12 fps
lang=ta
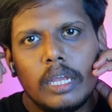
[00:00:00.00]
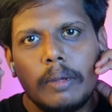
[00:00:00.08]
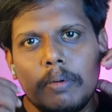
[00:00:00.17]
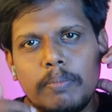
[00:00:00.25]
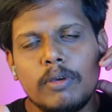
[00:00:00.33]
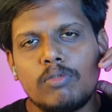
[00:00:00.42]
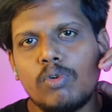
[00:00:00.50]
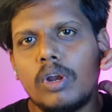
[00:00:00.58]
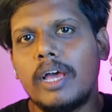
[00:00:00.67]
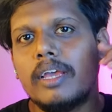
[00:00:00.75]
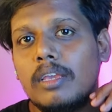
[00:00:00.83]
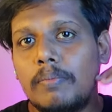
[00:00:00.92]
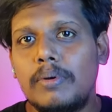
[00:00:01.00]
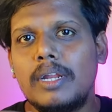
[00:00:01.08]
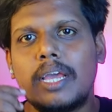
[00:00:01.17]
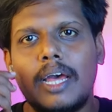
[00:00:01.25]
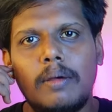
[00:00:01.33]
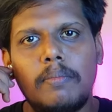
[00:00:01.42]
இப்படி பேசுவோம்ல இப்போ
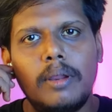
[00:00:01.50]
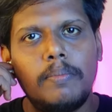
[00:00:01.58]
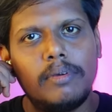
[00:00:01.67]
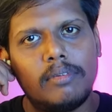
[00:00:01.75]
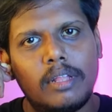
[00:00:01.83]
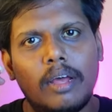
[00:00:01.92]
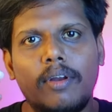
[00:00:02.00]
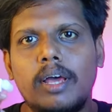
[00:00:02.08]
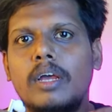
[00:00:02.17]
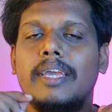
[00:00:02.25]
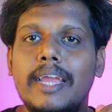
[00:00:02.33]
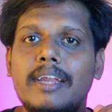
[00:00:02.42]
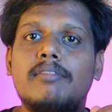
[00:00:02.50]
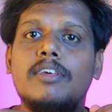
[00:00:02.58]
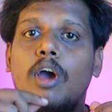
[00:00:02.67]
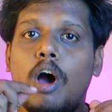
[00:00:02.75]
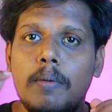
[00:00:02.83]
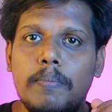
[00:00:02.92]
நீங்கள் அந்த மாதிரி பேச தேவையில்ல
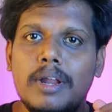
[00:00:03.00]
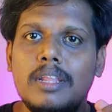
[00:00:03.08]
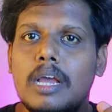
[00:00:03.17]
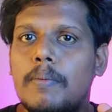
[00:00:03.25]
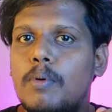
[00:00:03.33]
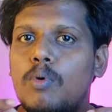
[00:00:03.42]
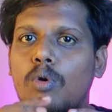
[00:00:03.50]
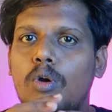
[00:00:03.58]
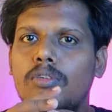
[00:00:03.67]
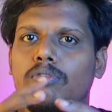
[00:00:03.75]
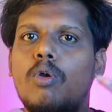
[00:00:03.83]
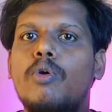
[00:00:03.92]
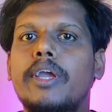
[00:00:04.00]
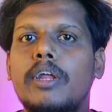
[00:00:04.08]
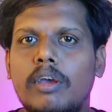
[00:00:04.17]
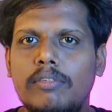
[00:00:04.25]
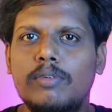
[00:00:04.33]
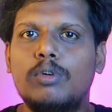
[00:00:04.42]
ஏஎன்சி ஆன் பண்ணதுக்கப்புறம் உங்களோட
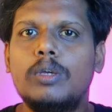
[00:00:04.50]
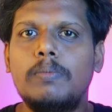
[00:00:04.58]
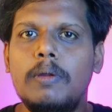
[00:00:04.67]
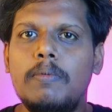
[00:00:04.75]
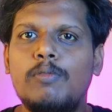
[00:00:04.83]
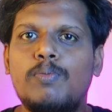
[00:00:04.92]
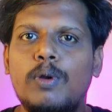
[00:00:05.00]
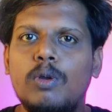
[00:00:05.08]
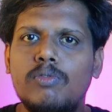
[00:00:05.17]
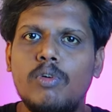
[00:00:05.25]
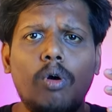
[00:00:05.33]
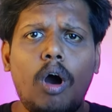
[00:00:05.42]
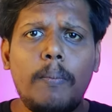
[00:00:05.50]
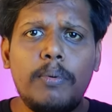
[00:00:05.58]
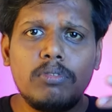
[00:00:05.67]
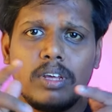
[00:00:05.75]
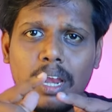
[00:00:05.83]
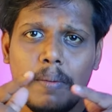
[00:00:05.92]
சரௌண்டிங் நாய்ஸ் கொஞ்சம் மினிமைஸ் பண்ணும் ஸோ
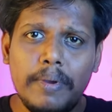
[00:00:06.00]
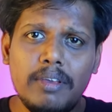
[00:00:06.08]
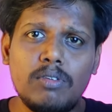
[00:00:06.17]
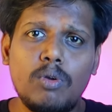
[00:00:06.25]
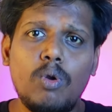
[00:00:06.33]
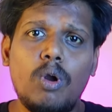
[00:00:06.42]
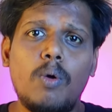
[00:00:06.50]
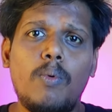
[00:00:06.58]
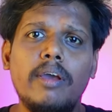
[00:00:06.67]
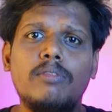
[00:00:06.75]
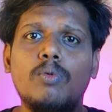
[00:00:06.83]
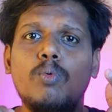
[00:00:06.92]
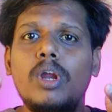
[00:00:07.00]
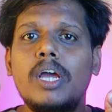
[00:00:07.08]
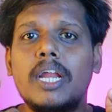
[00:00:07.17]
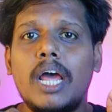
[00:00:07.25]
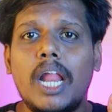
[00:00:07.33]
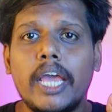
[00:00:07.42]
ஆப்போசிட்டில் பேசுகிறவங்களோட வாய்ஸ்
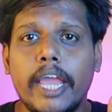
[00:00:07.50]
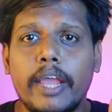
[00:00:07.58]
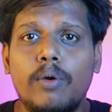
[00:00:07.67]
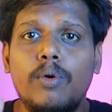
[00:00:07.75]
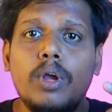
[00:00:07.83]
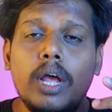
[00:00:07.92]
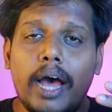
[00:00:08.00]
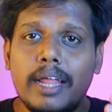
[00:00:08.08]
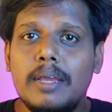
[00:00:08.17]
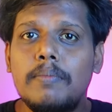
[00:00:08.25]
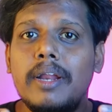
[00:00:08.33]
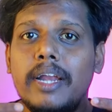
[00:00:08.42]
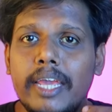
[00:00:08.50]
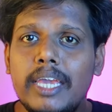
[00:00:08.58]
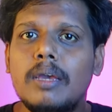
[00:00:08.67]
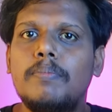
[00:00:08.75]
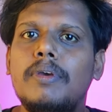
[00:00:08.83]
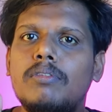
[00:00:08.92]
உங்களுக்கு நல்லா கேட்கும் அதே மாதிரி
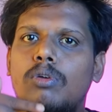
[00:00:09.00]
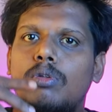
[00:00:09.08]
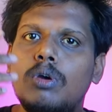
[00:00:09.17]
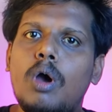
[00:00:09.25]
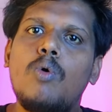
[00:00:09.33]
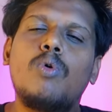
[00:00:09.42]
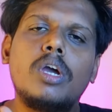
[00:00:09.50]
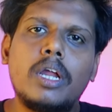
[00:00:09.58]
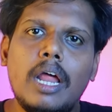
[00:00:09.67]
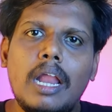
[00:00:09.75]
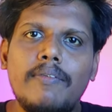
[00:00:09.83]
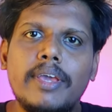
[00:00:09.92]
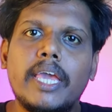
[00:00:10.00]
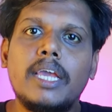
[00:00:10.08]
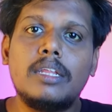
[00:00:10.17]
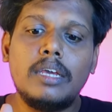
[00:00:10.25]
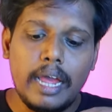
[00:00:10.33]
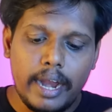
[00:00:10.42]
நீங்கள் பேசுகிறதும் அவங்களுக்கு நல்லாவே
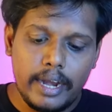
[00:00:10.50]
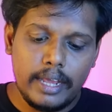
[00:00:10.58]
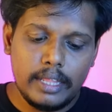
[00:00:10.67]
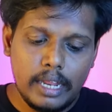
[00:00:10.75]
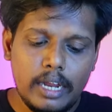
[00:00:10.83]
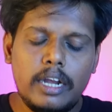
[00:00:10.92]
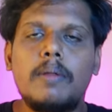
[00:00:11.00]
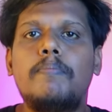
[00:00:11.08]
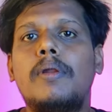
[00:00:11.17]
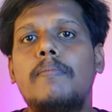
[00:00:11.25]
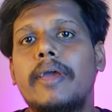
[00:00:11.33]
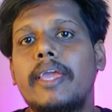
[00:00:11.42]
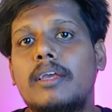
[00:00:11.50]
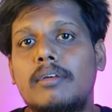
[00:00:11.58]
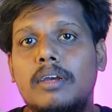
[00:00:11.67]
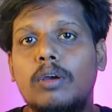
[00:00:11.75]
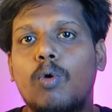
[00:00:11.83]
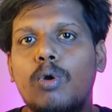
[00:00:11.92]
கேட்குது அண்ட் இதில் ட்ரிபிள்
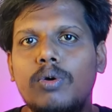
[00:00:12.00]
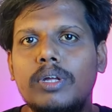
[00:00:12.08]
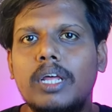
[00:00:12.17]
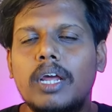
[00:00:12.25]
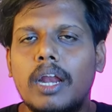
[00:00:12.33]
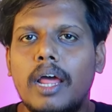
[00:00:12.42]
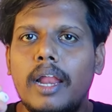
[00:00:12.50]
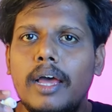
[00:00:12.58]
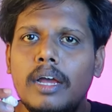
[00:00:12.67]
மைக்கு கொண்டு வந்திருக்கனால